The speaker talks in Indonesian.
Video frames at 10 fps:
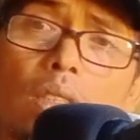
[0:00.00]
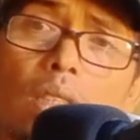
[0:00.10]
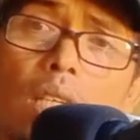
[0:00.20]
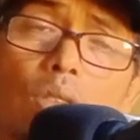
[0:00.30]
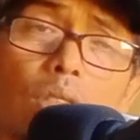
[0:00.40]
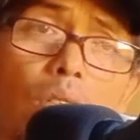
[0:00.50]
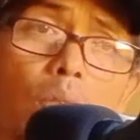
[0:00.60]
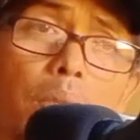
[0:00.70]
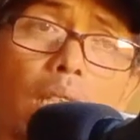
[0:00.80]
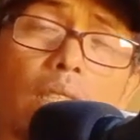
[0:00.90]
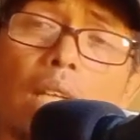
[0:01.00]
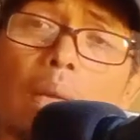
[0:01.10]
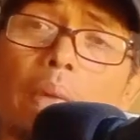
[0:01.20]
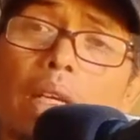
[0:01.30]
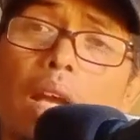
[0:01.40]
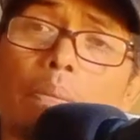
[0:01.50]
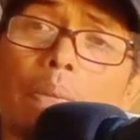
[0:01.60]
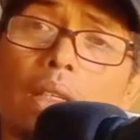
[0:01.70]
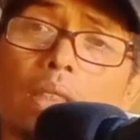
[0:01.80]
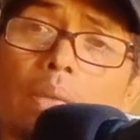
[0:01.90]
100 triliun bisa dicapai
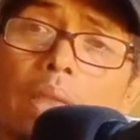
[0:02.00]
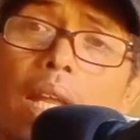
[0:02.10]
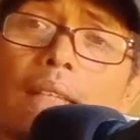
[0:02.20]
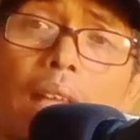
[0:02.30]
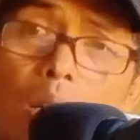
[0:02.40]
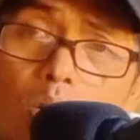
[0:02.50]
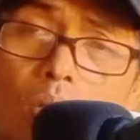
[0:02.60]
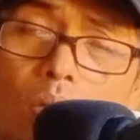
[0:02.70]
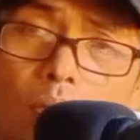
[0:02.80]
hampir 9 tahun.